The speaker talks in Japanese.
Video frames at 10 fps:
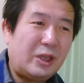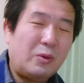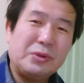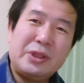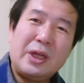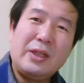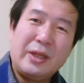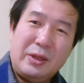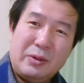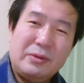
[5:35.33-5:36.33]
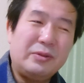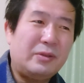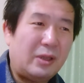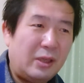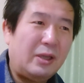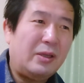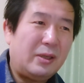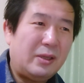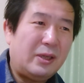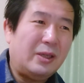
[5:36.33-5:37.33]
離婚しないんだよって
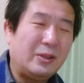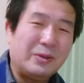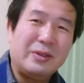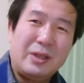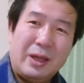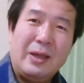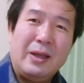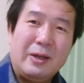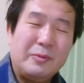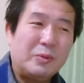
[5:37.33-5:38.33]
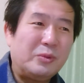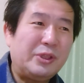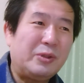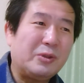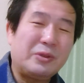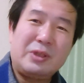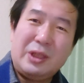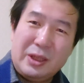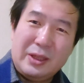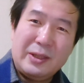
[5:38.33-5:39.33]
言ってね言ってもうむしろ好
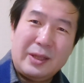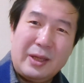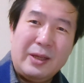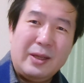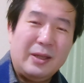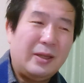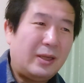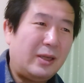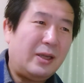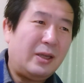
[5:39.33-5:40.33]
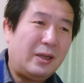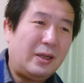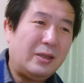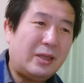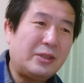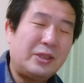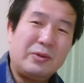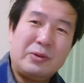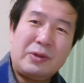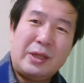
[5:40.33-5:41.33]
きねえー、
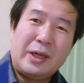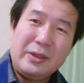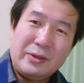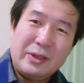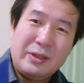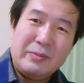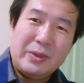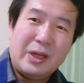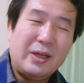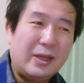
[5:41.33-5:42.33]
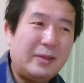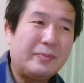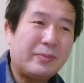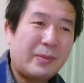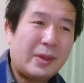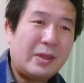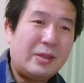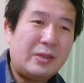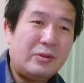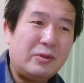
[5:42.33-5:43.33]
サッチのことが大好きみたいなね
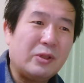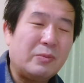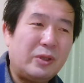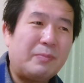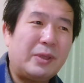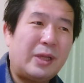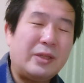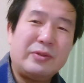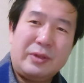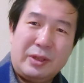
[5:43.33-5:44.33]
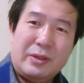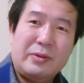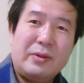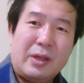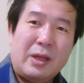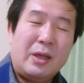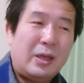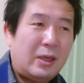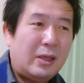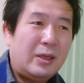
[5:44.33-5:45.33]
死ぬ時もやっぱ大好きって言って、
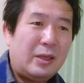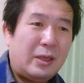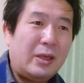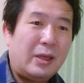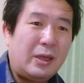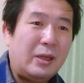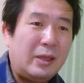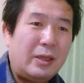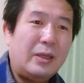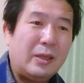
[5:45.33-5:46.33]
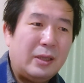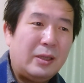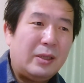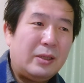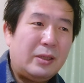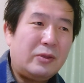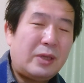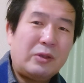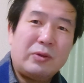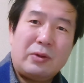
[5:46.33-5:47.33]
えーね、で
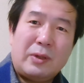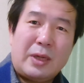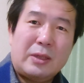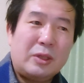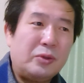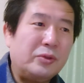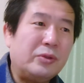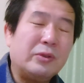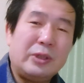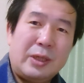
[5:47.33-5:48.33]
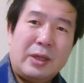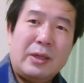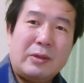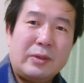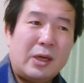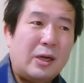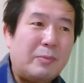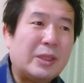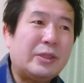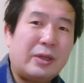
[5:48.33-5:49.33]
その後後を追うようにね亡くなら
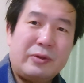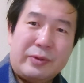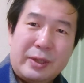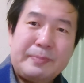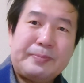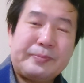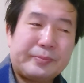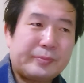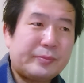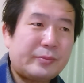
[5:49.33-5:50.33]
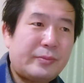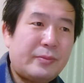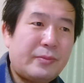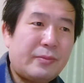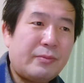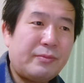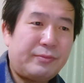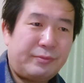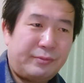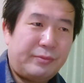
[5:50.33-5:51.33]
れましたけどね、
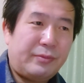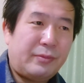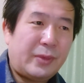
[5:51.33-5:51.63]
うん